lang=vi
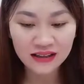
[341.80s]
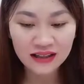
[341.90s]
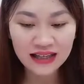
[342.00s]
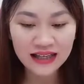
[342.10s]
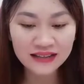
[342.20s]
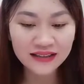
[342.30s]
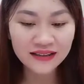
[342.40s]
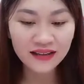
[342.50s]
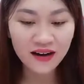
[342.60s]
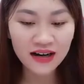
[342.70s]
Hình
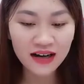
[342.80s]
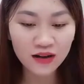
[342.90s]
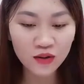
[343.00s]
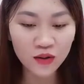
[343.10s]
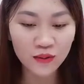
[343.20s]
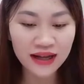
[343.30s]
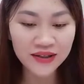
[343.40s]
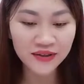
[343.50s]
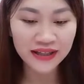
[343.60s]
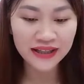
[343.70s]
như gọi là khổ qua
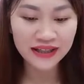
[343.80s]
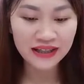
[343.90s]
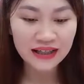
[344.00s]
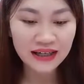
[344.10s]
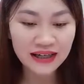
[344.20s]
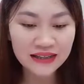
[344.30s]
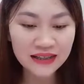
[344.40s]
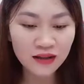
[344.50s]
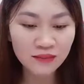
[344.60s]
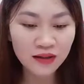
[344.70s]
nhồi thịt, là
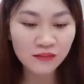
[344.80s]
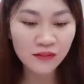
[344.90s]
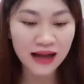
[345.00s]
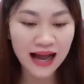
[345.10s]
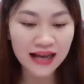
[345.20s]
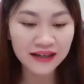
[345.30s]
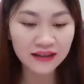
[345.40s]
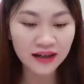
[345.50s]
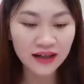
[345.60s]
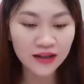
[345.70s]
chị Đông Đông của hai
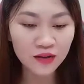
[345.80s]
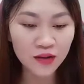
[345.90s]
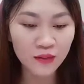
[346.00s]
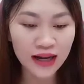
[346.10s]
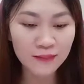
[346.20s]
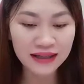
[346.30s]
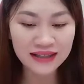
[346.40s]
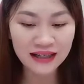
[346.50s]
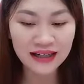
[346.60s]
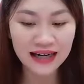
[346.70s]
đứa lấy khổ qua bà
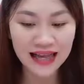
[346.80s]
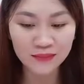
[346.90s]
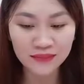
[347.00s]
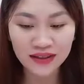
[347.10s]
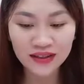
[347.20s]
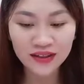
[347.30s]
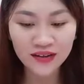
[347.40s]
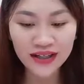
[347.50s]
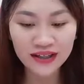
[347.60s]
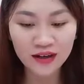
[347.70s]
tặng để làm
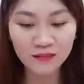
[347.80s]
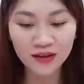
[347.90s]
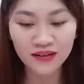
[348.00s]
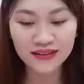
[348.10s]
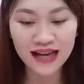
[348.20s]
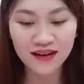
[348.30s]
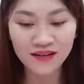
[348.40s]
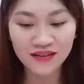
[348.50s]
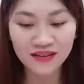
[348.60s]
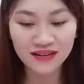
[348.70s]
có thể không ngon sao?
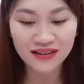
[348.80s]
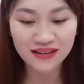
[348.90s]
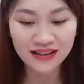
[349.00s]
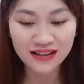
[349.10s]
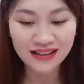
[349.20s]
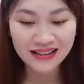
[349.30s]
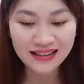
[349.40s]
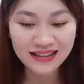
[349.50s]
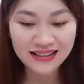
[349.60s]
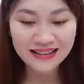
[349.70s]

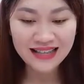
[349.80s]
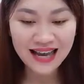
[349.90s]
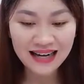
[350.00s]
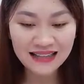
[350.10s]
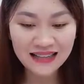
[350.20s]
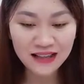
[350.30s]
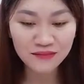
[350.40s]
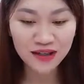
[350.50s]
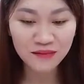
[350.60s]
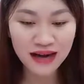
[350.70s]
Thì ra là chị
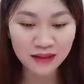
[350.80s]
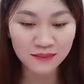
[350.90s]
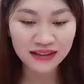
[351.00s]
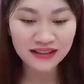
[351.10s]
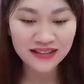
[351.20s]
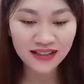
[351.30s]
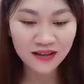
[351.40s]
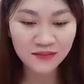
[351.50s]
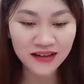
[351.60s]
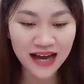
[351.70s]
Đông Đông làm, chắc
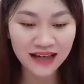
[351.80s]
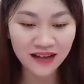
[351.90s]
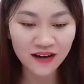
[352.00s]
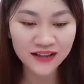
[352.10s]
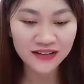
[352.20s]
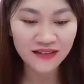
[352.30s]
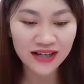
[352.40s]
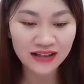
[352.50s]
không được ăn ngon như vậy.